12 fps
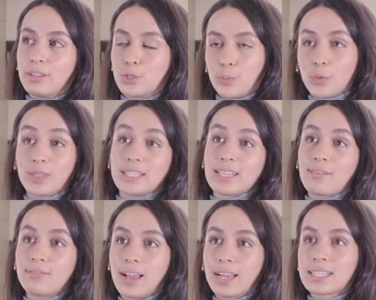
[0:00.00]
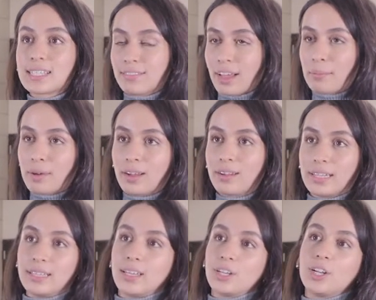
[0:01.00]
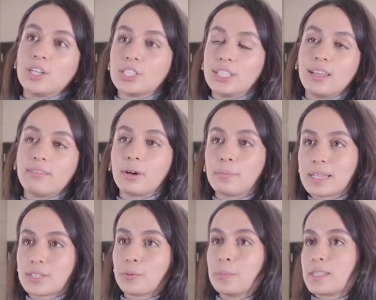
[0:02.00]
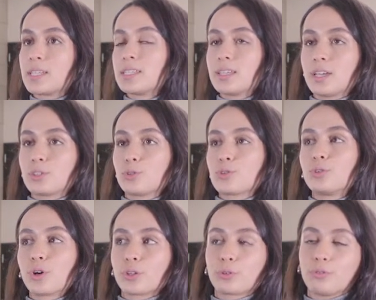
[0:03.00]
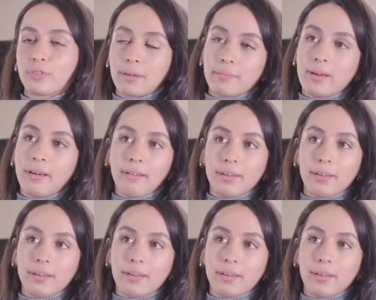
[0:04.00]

du monde des affaires, c'est vraiment les technologies de l'information parce que c'est quelque chose qu'on retrouve vraiment